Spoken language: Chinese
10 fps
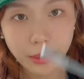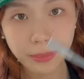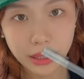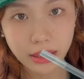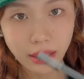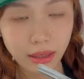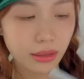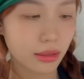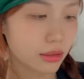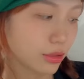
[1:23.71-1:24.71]
笔
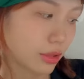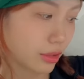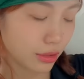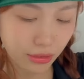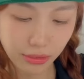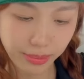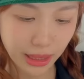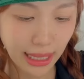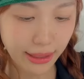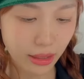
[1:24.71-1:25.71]
就是笔
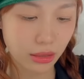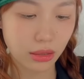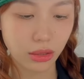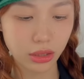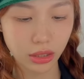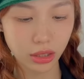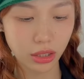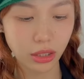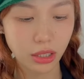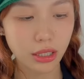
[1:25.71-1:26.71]
袋，然后这个
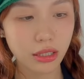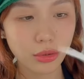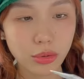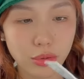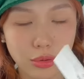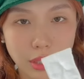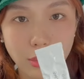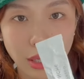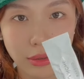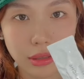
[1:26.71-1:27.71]
是这个护手霜，
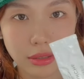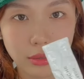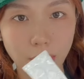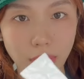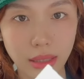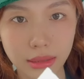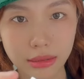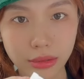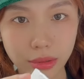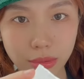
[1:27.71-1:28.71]
我好喜欢，
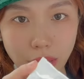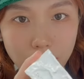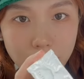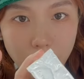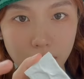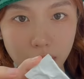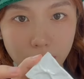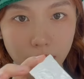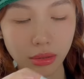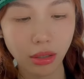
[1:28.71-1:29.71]
就是我好喜欢这个
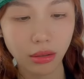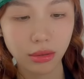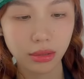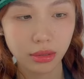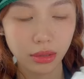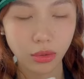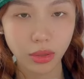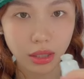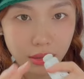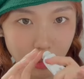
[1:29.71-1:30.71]
味道，我
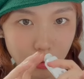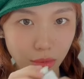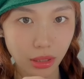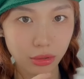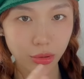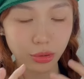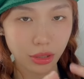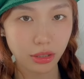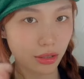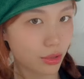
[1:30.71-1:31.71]
刚刚才用了，就手
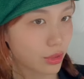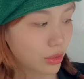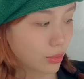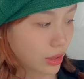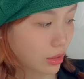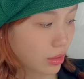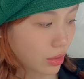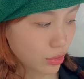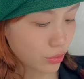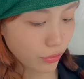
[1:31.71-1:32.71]
上一直有这个味道，
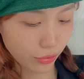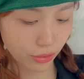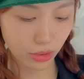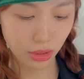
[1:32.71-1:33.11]
好舒服。